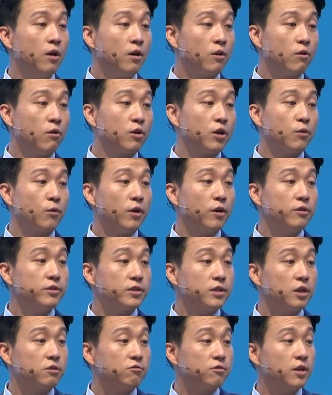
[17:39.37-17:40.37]
여기
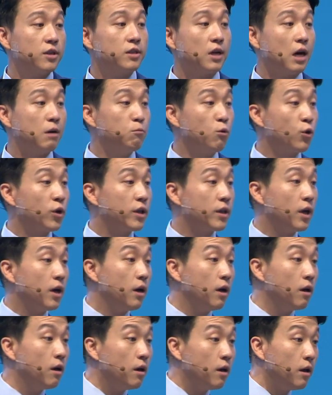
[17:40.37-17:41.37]
회원사 중에는
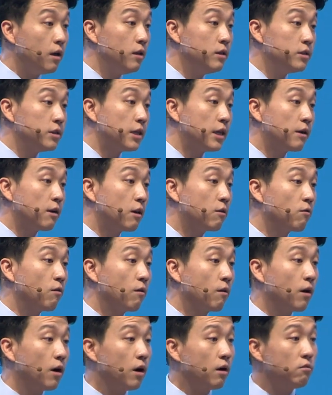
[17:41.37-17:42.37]
아모레나
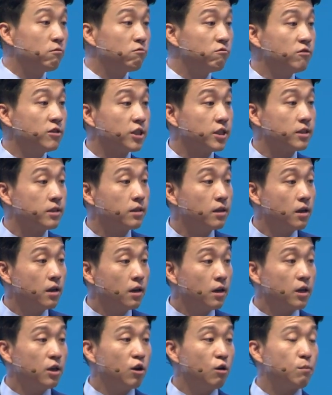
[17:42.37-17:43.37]
LG생활건강, 웅진
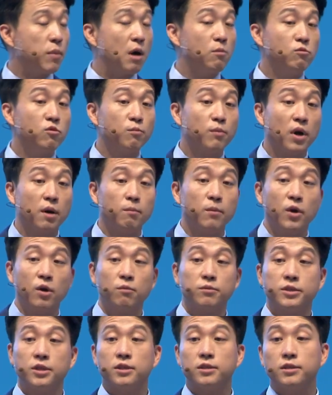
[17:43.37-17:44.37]
이런 방문 판매
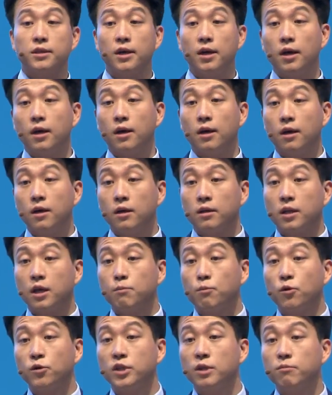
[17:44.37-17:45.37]
업체들의
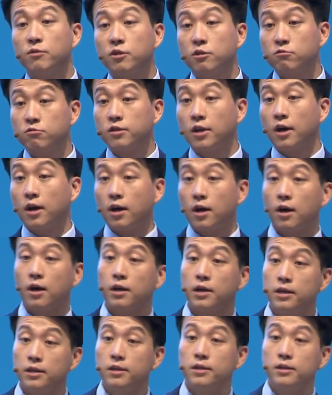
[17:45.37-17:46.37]
대표님들도 다
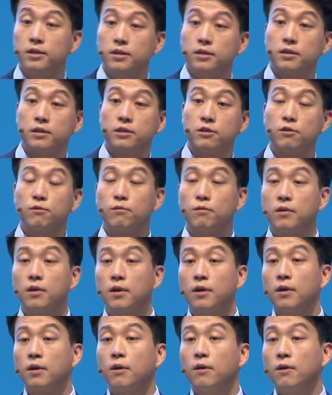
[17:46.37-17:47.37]
있는
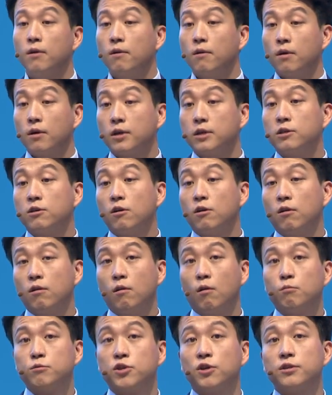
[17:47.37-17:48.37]
그런
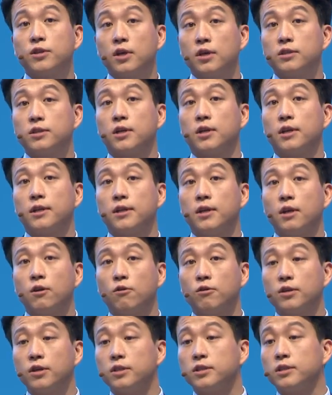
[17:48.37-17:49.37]
엄청난 자리인데
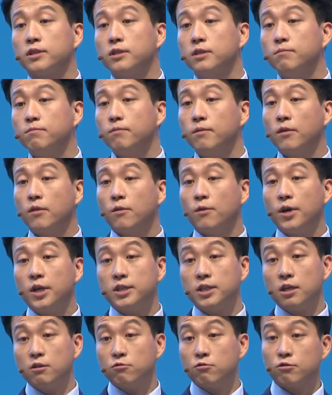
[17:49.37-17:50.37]
여기에 지금
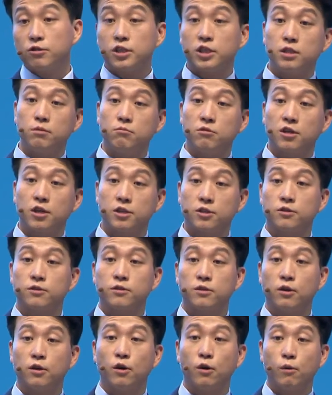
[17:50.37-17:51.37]
회장으로 취임을
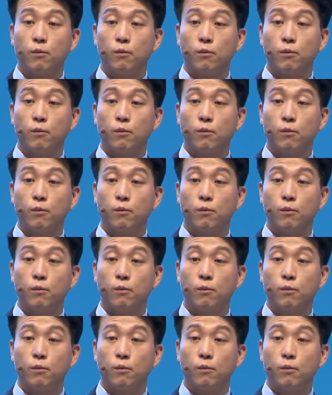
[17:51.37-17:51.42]
하셨어요.